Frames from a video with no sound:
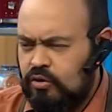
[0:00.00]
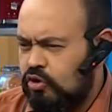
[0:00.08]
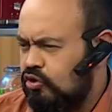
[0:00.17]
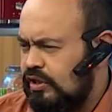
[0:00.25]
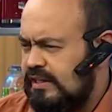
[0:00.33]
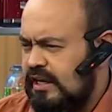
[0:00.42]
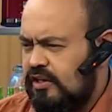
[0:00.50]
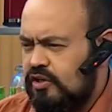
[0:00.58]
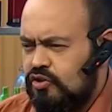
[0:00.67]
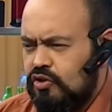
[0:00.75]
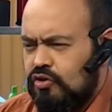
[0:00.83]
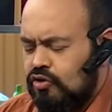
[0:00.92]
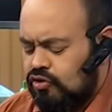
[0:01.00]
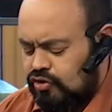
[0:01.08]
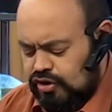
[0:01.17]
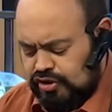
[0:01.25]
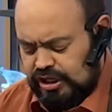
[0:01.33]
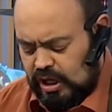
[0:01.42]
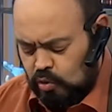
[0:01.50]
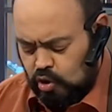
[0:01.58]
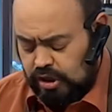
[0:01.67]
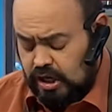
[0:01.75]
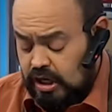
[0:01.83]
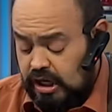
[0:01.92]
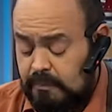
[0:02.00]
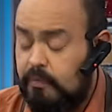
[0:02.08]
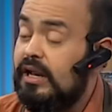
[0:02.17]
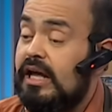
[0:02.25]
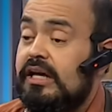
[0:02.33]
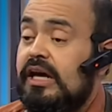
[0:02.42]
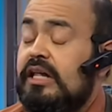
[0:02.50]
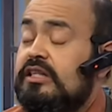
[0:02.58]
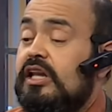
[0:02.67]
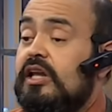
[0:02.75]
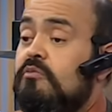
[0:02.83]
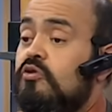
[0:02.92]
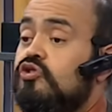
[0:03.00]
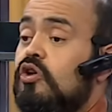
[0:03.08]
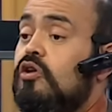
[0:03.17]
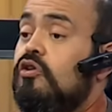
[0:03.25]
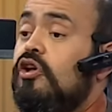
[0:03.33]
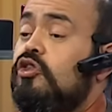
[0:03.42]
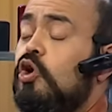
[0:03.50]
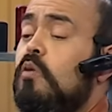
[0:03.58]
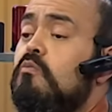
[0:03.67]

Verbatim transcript: con todo ese guiso, con todo ese sabor. Y por acá tenemos nuestros